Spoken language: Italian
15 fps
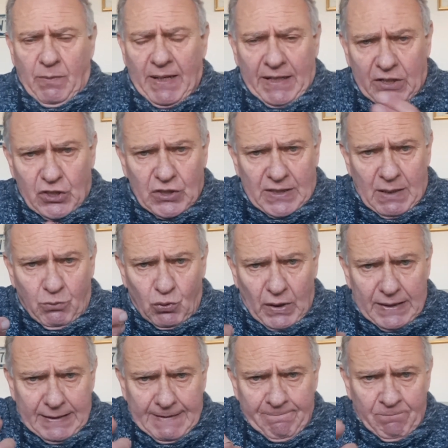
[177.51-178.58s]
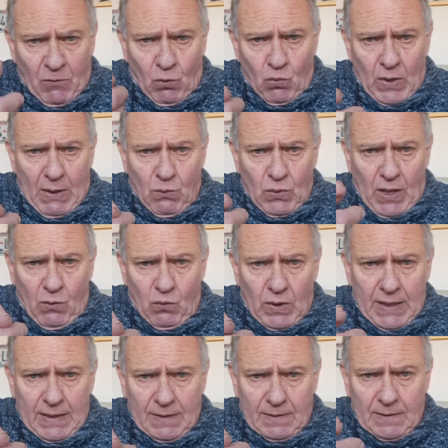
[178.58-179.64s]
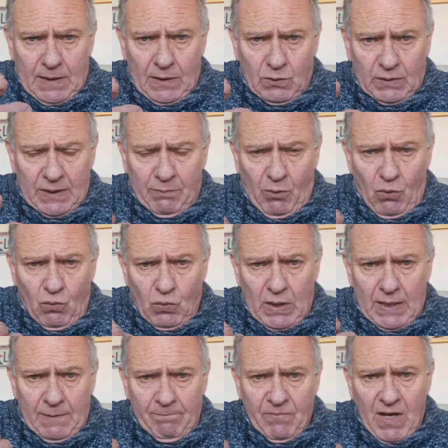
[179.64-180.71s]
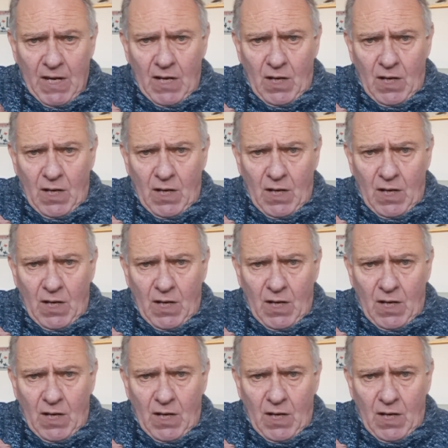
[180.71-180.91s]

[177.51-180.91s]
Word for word: Pare che ci sta pure una, una, una tipo un,